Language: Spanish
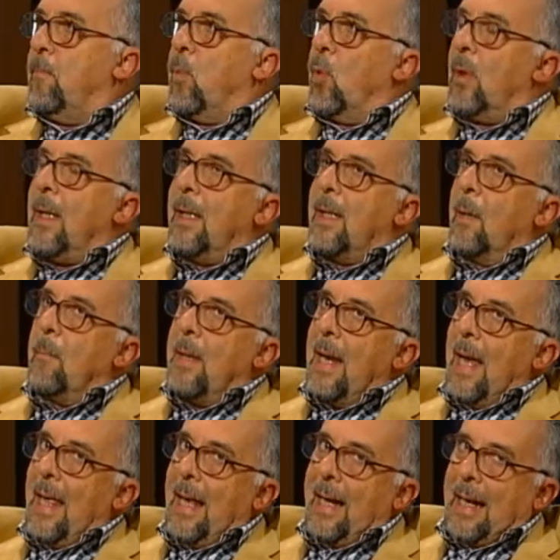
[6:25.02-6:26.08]
por
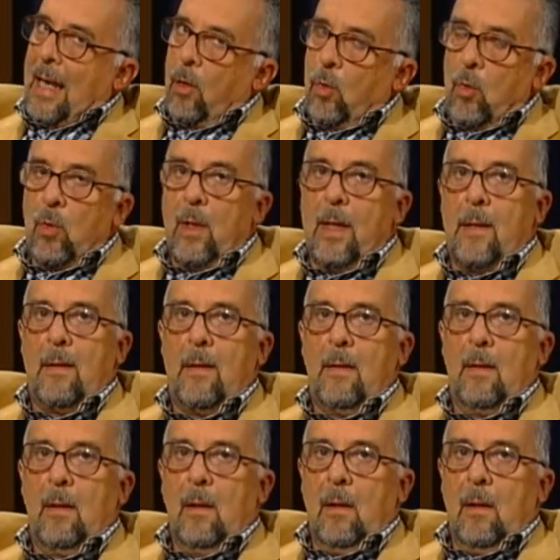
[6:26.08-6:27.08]
determinadas razones